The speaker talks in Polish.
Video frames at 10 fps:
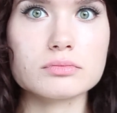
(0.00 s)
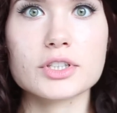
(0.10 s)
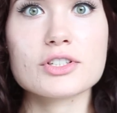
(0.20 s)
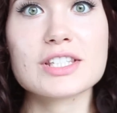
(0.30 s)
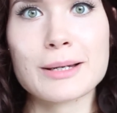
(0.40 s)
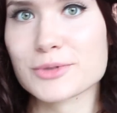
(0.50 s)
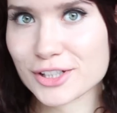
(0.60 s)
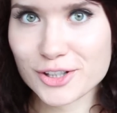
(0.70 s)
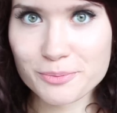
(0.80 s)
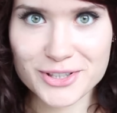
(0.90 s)
nie doznałam
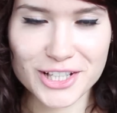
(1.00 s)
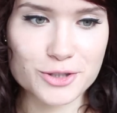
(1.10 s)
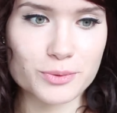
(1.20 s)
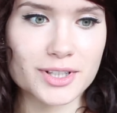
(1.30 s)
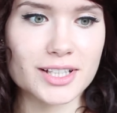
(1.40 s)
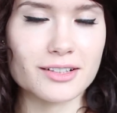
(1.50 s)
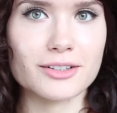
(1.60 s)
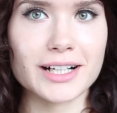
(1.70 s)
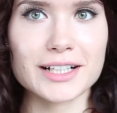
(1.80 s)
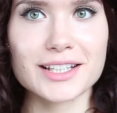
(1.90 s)
żadnego oparzenia
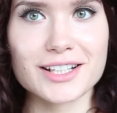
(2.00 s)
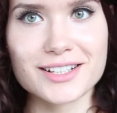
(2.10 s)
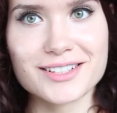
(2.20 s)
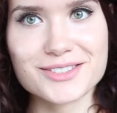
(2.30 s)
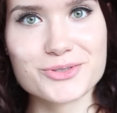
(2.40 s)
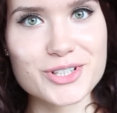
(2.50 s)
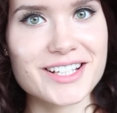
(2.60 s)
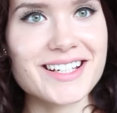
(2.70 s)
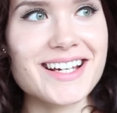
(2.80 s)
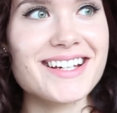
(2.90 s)
słonecznego ani na skórze